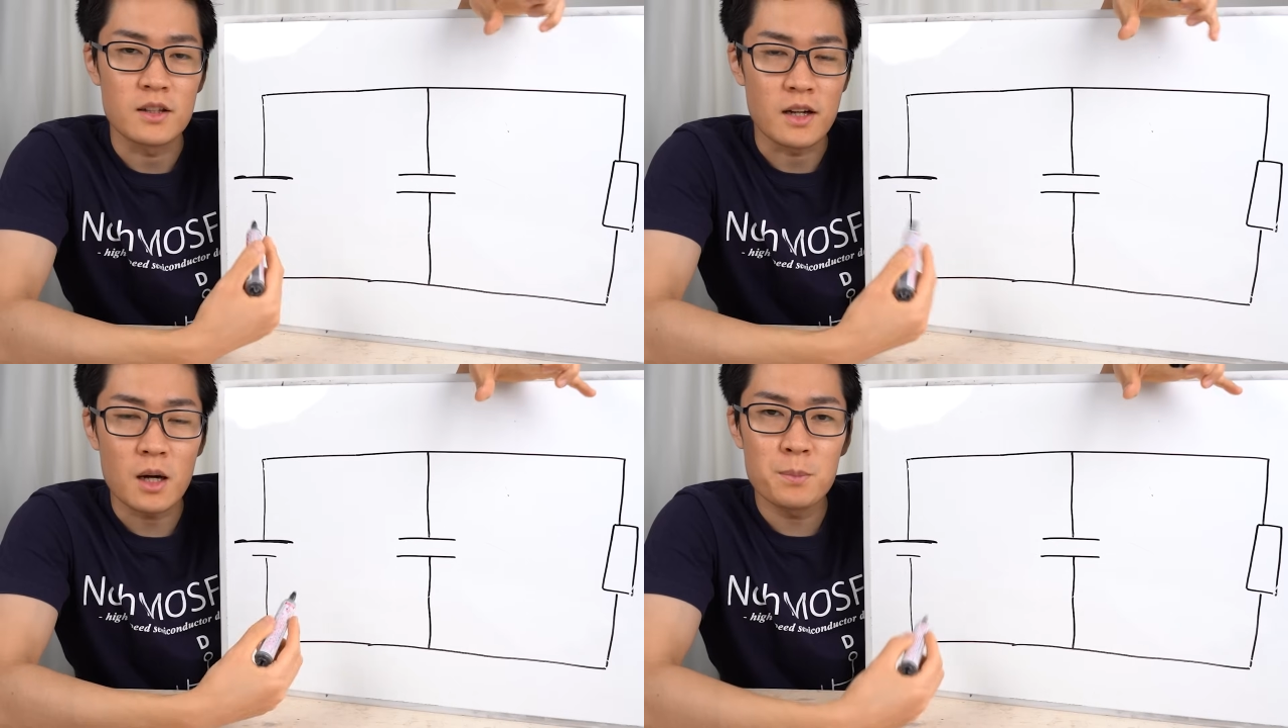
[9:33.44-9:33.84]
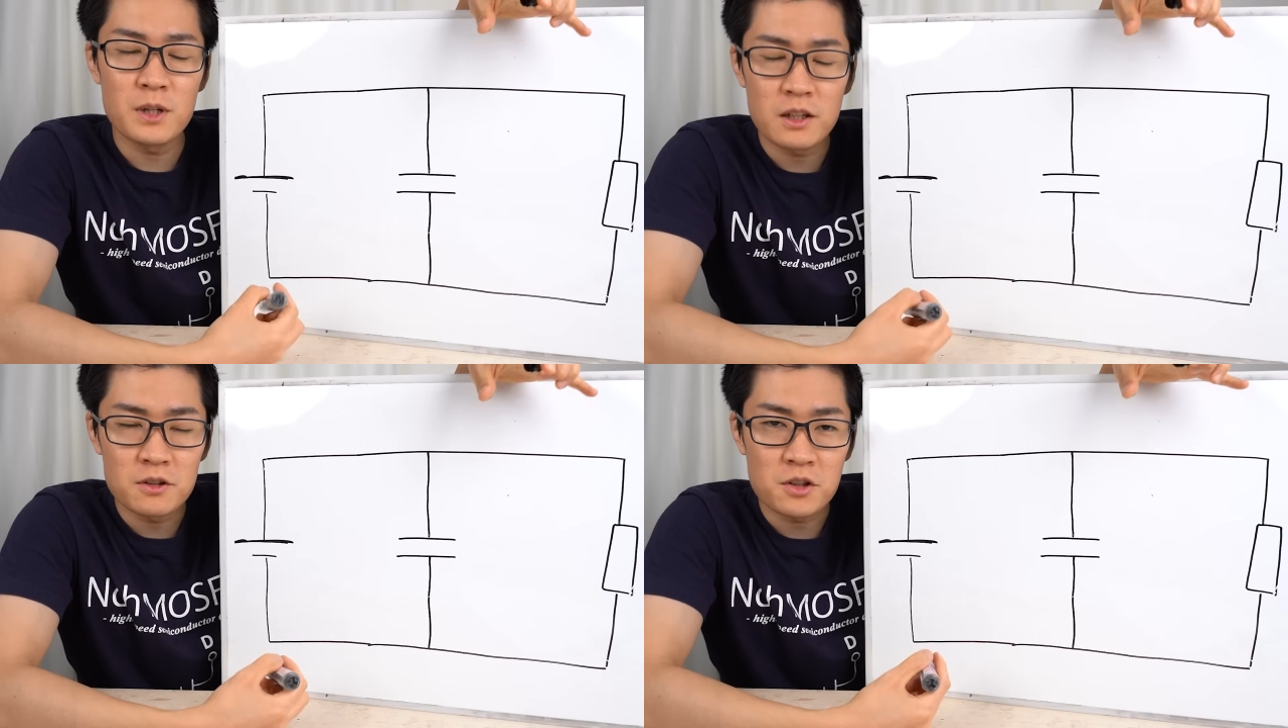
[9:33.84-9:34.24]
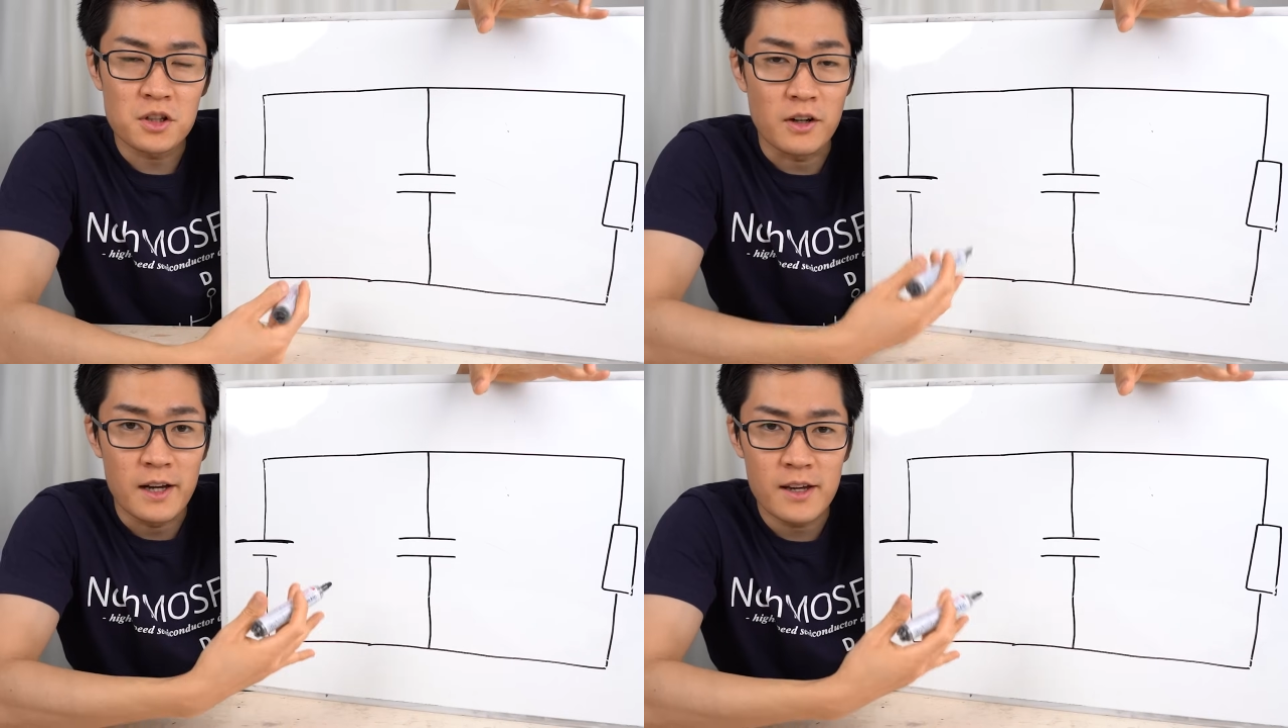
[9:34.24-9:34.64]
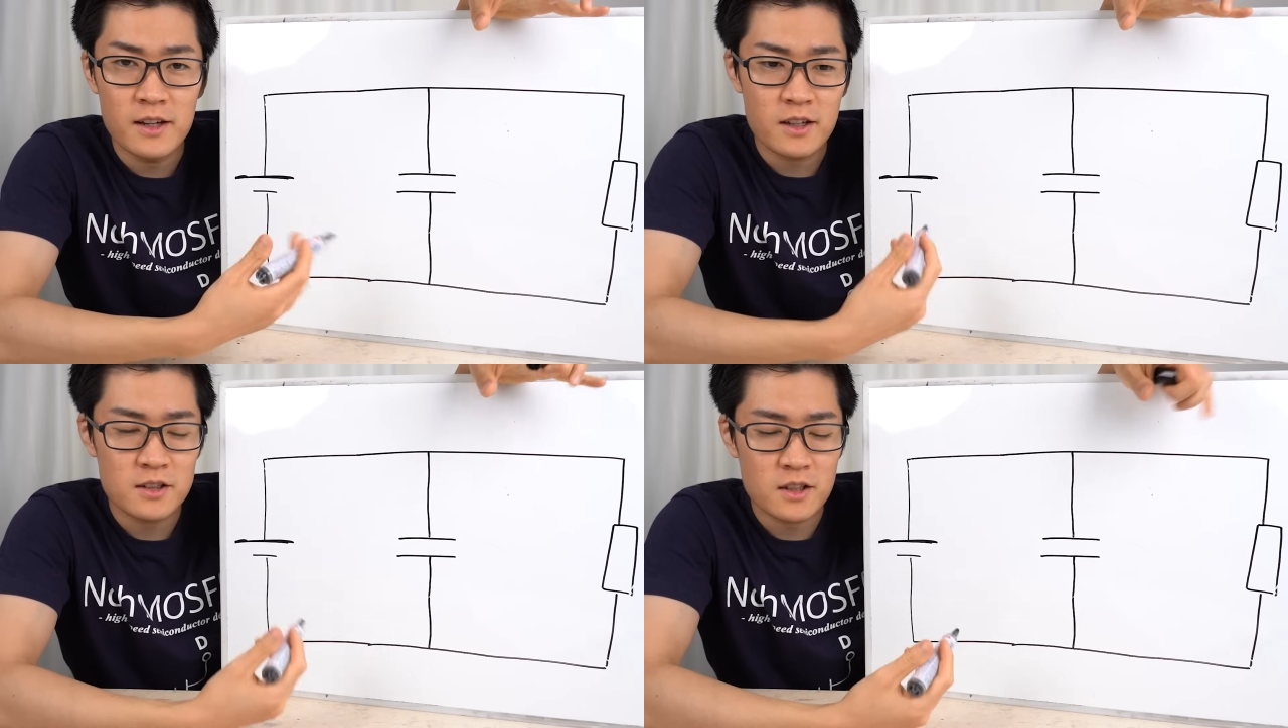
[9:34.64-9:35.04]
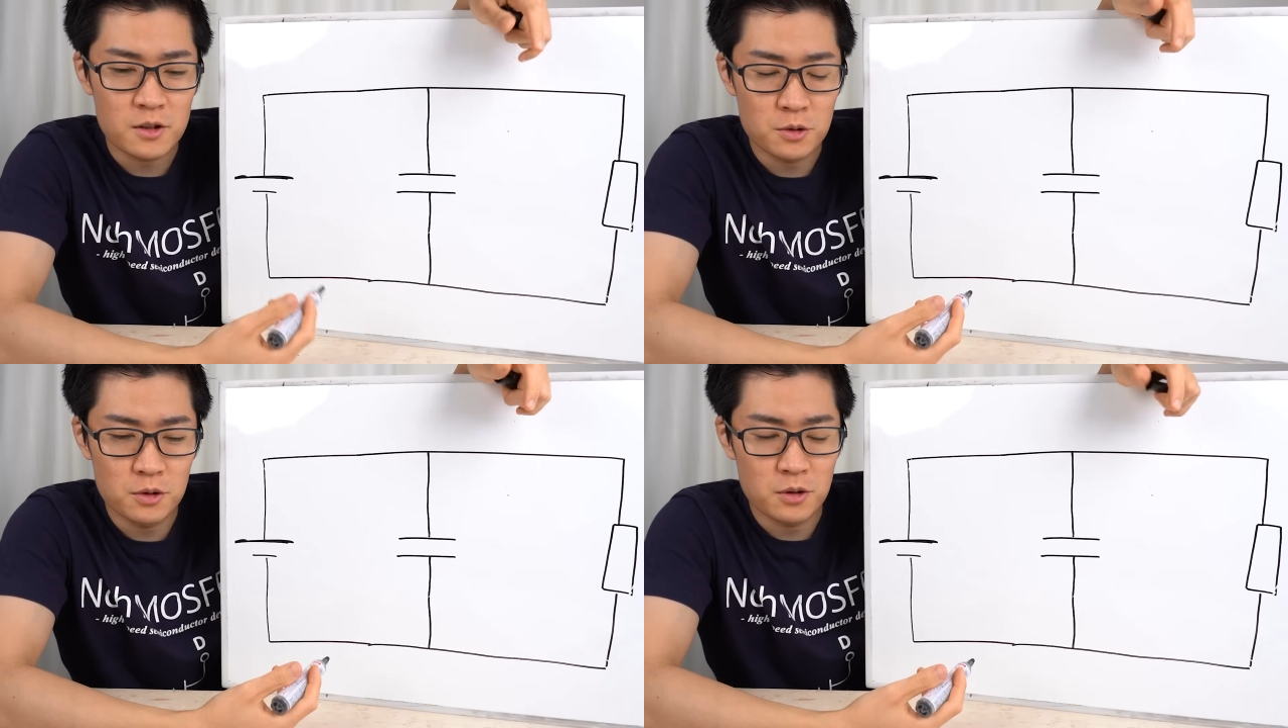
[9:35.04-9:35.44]
デカップリングというのは平滑
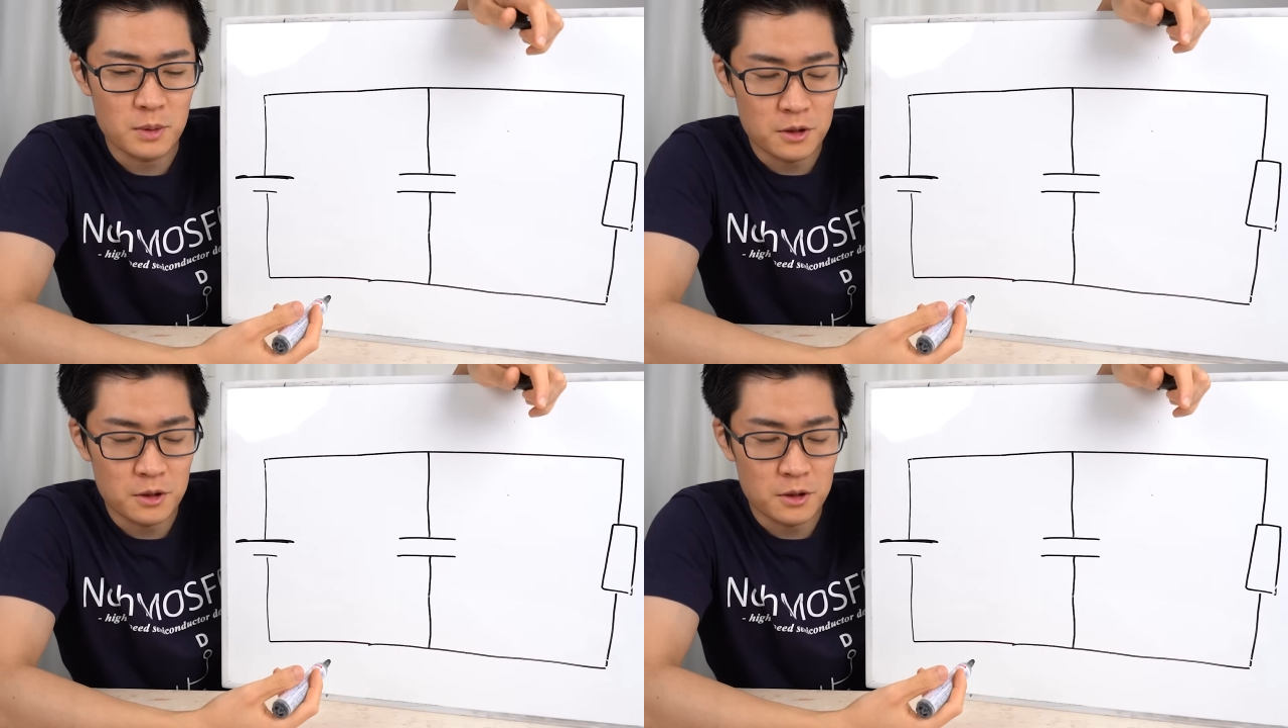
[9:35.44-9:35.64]
化と、